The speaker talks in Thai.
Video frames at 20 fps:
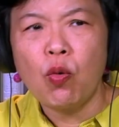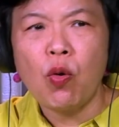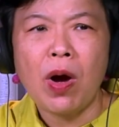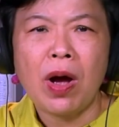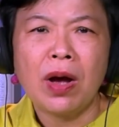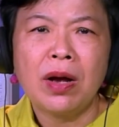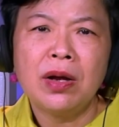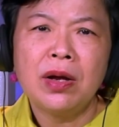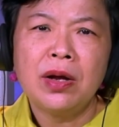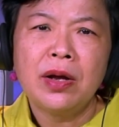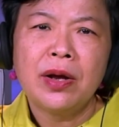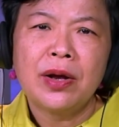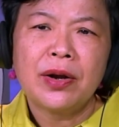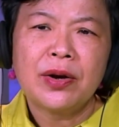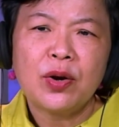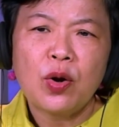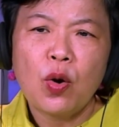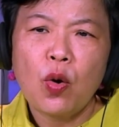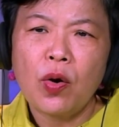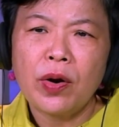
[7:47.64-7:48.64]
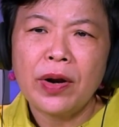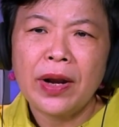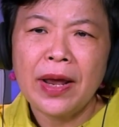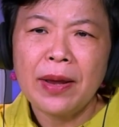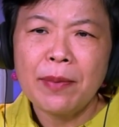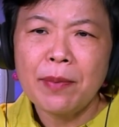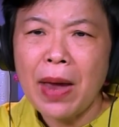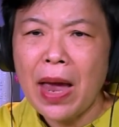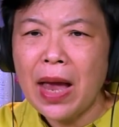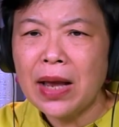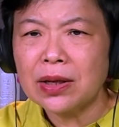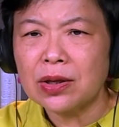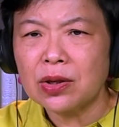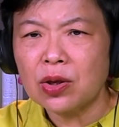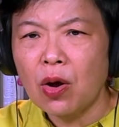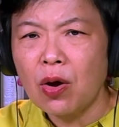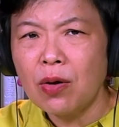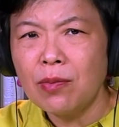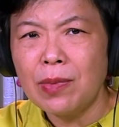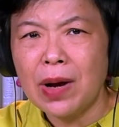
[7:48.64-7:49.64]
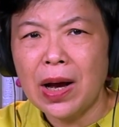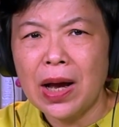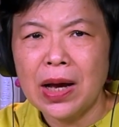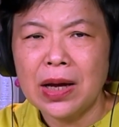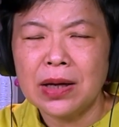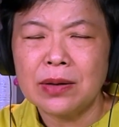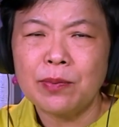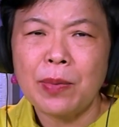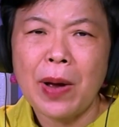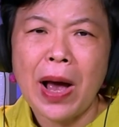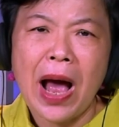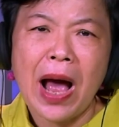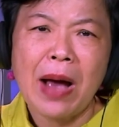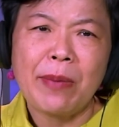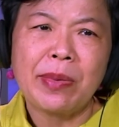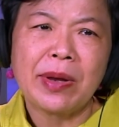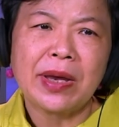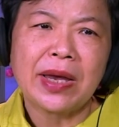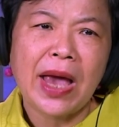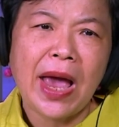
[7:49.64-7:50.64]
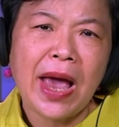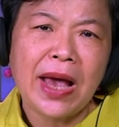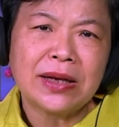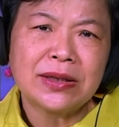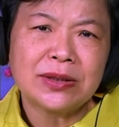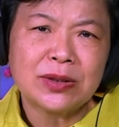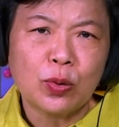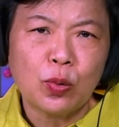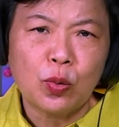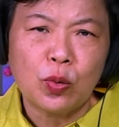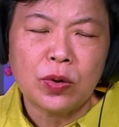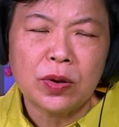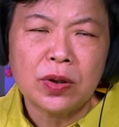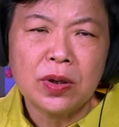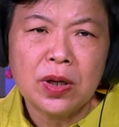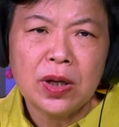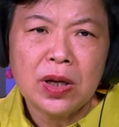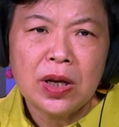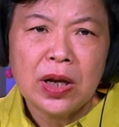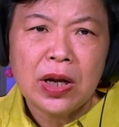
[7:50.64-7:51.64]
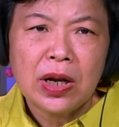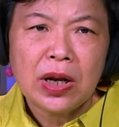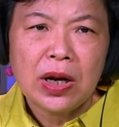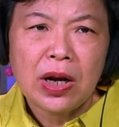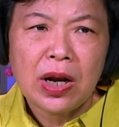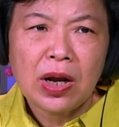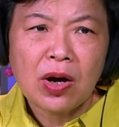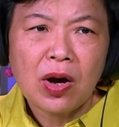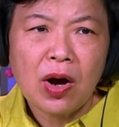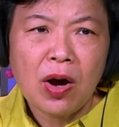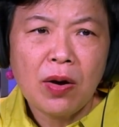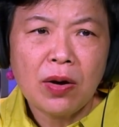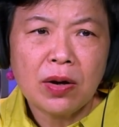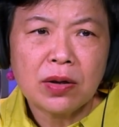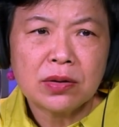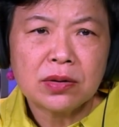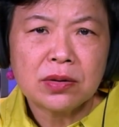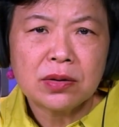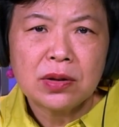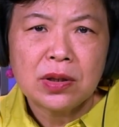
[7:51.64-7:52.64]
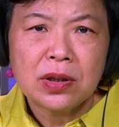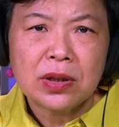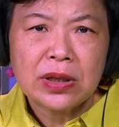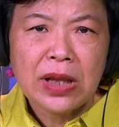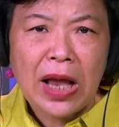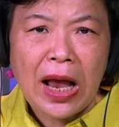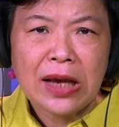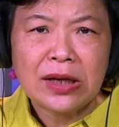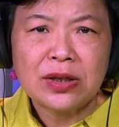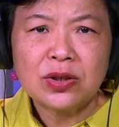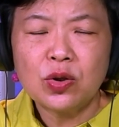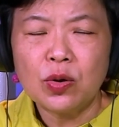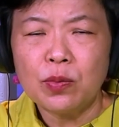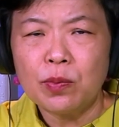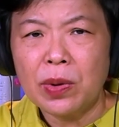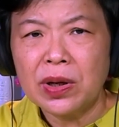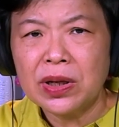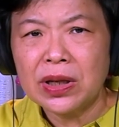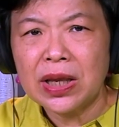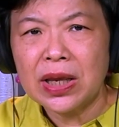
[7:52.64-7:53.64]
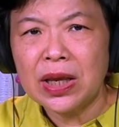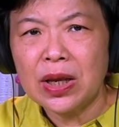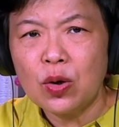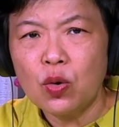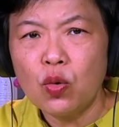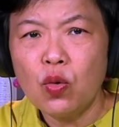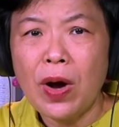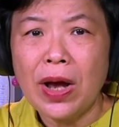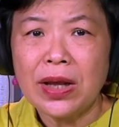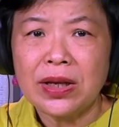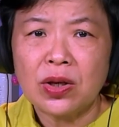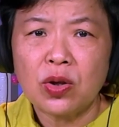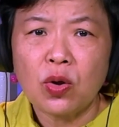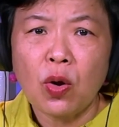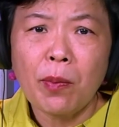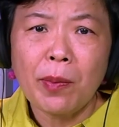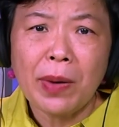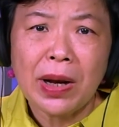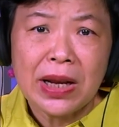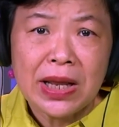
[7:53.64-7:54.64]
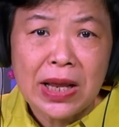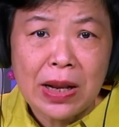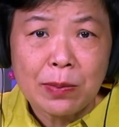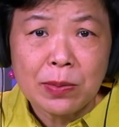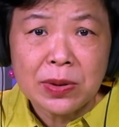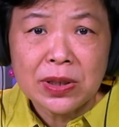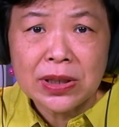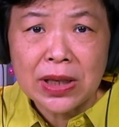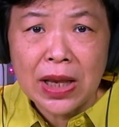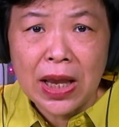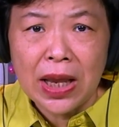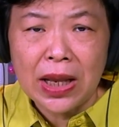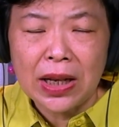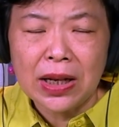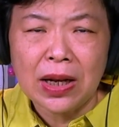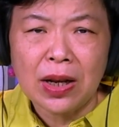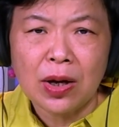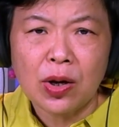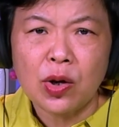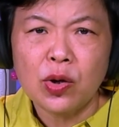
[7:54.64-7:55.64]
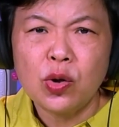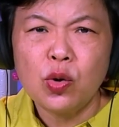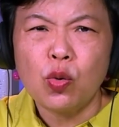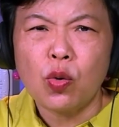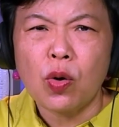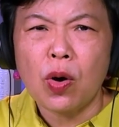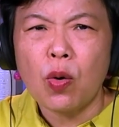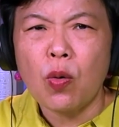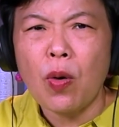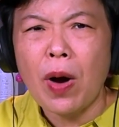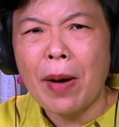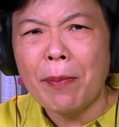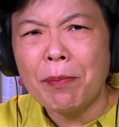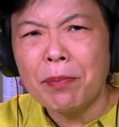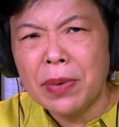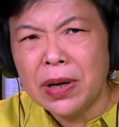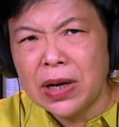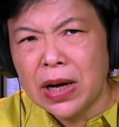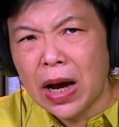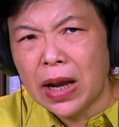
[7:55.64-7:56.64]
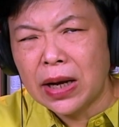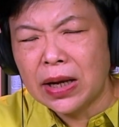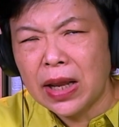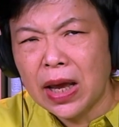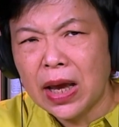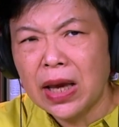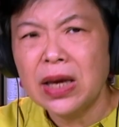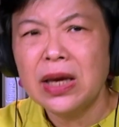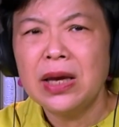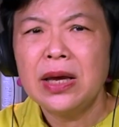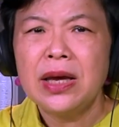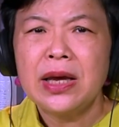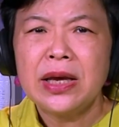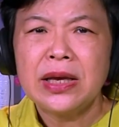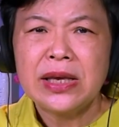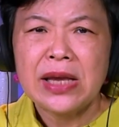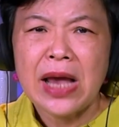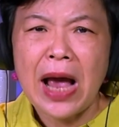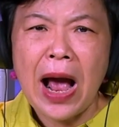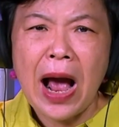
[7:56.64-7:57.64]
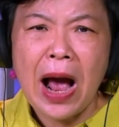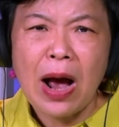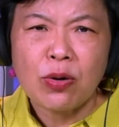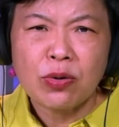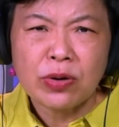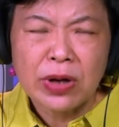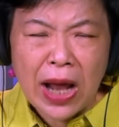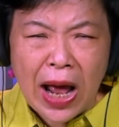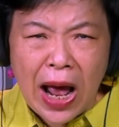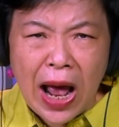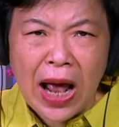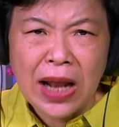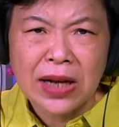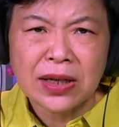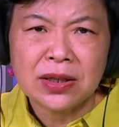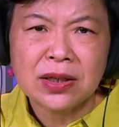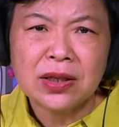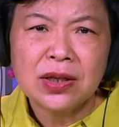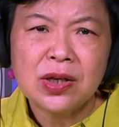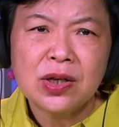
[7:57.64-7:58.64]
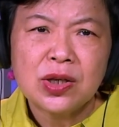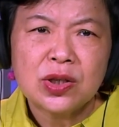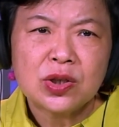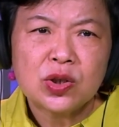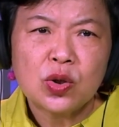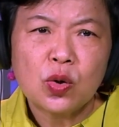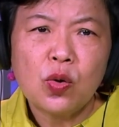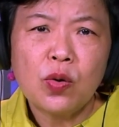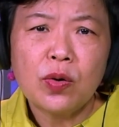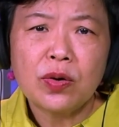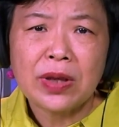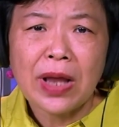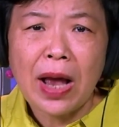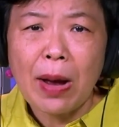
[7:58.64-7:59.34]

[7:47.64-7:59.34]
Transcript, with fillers: ตัว โดนให้แม่จะต้องมาพาไปแก้ศูนย์ แล้วก็ท้ายสุดบางทีลูกอาจจะต้องไปเรียนพิเศษ แล้วก็อยู่กับความเบื่อเนี้ยยาวนานสู้